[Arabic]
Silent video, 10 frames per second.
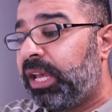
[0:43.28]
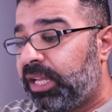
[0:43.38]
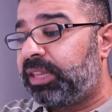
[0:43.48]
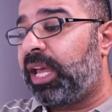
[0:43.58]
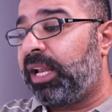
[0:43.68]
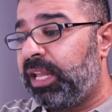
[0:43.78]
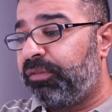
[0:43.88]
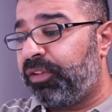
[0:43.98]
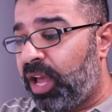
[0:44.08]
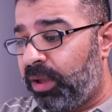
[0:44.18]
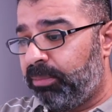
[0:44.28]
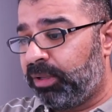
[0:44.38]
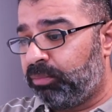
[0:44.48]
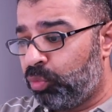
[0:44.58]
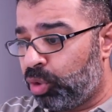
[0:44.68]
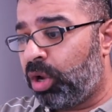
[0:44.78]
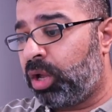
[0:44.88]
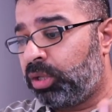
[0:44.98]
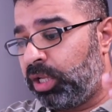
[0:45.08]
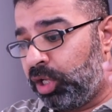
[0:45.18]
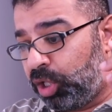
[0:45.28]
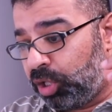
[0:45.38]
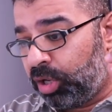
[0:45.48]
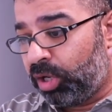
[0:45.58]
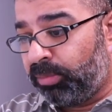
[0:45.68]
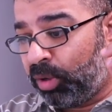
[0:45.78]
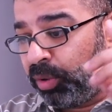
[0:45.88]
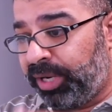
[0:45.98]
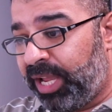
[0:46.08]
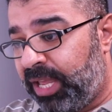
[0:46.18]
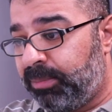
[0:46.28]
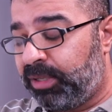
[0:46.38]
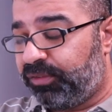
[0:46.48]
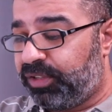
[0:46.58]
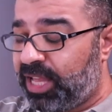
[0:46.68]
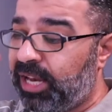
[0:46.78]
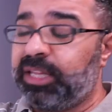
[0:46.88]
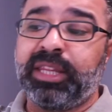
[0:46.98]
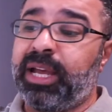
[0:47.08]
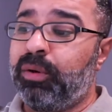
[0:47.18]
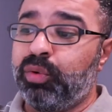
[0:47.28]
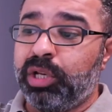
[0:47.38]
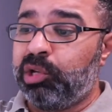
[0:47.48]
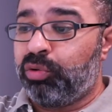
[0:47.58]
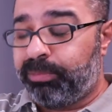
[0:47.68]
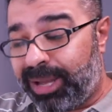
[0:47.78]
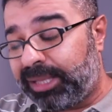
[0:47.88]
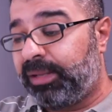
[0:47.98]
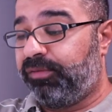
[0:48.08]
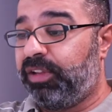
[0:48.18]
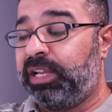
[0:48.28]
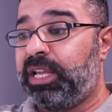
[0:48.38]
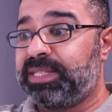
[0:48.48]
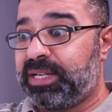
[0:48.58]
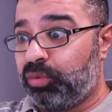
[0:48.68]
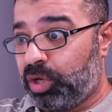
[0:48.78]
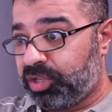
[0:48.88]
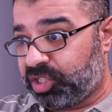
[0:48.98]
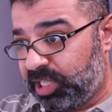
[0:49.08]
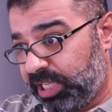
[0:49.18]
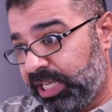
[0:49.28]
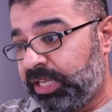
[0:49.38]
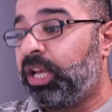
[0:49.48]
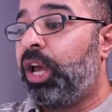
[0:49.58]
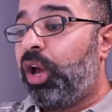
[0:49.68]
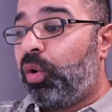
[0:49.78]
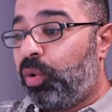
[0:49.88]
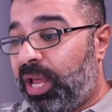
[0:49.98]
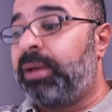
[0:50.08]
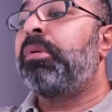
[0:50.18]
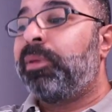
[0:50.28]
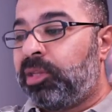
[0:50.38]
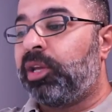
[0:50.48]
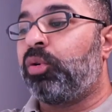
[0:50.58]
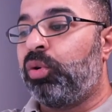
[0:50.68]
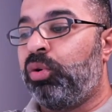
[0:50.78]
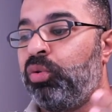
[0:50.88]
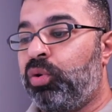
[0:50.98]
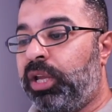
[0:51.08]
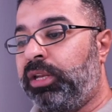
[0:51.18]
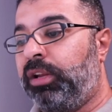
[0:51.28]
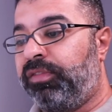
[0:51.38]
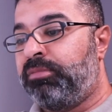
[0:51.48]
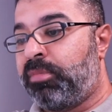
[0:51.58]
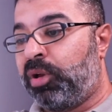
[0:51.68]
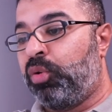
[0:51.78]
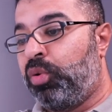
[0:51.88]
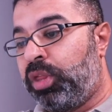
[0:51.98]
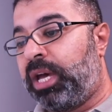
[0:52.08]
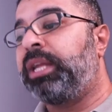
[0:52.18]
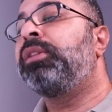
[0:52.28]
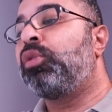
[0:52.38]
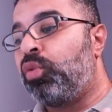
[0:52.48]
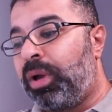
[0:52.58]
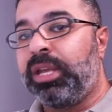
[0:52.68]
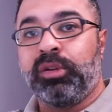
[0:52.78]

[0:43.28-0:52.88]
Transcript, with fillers: التاليف لاحمد مراد الاخراج لمروان حامد في ثالث تعاون ليهم بعد الفيل الازرق والاصليين وال الاهم من ده كله ان الفيلم ماخوذ عن روايه